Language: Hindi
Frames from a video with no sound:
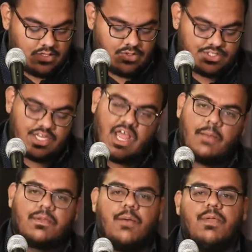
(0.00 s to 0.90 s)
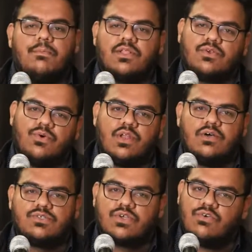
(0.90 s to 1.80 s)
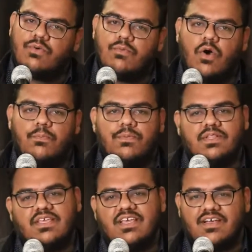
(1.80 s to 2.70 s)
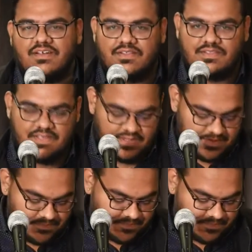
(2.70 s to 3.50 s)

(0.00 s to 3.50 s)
तो जनाब कभी मत खोना उसको वो मोहब्बत किया करती है